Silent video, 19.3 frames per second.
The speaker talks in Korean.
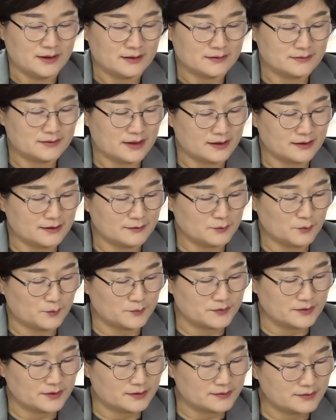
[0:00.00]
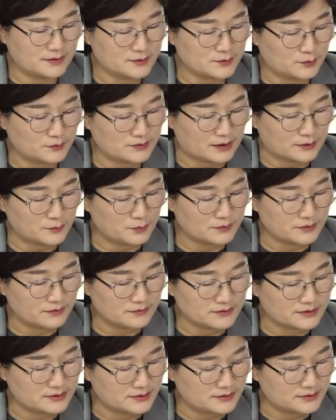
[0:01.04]
그게 하나도 없는데 근데 전
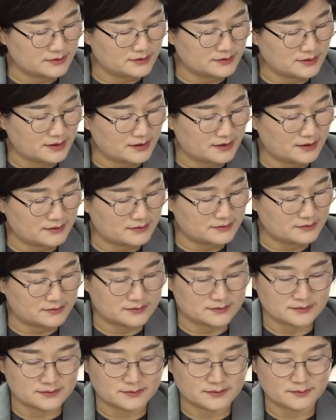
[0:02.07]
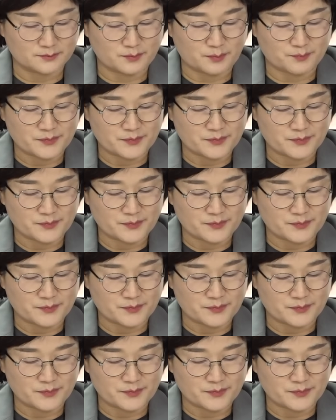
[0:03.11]
대통령실의 그